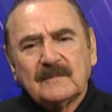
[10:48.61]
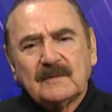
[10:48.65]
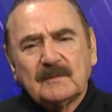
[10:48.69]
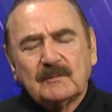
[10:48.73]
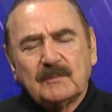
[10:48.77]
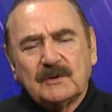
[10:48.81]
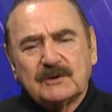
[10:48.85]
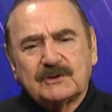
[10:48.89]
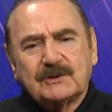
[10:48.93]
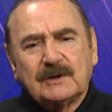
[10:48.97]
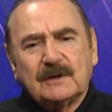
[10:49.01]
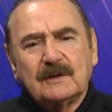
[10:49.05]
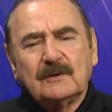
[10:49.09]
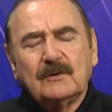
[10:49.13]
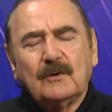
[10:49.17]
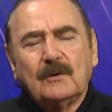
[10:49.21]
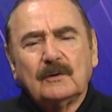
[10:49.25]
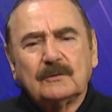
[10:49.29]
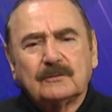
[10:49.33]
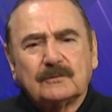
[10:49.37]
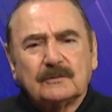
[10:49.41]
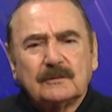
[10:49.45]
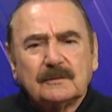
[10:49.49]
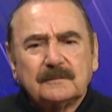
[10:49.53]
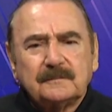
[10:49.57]
Başarılı
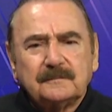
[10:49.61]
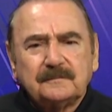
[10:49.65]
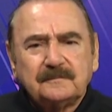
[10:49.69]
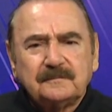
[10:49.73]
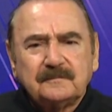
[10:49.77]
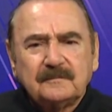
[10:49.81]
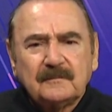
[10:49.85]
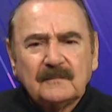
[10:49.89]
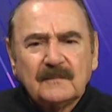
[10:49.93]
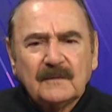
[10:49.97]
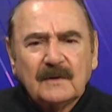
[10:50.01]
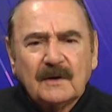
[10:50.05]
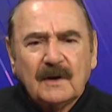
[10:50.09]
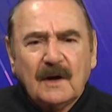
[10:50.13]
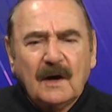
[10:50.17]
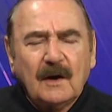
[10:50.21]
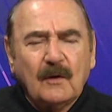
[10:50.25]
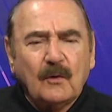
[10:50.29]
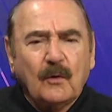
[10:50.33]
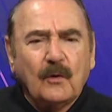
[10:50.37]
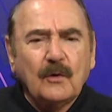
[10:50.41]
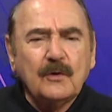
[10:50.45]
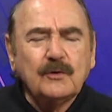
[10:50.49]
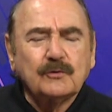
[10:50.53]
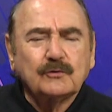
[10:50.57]
oldu. Ha
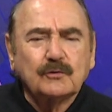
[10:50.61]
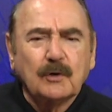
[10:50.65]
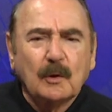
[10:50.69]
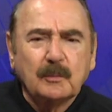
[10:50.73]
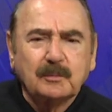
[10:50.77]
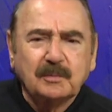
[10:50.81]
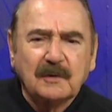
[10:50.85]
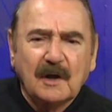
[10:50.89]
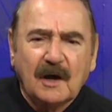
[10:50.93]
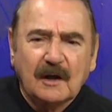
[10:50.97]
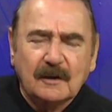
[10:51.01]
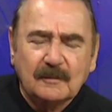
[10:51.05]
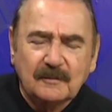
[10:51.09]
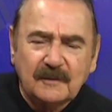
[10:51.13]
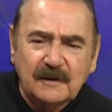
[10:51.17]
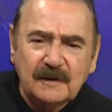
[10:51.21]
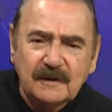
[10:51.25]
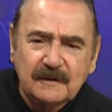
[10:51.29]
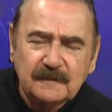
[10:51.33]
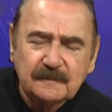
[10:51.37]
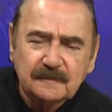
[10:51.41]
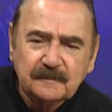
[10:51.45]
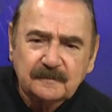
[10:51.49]
oy toplar mı?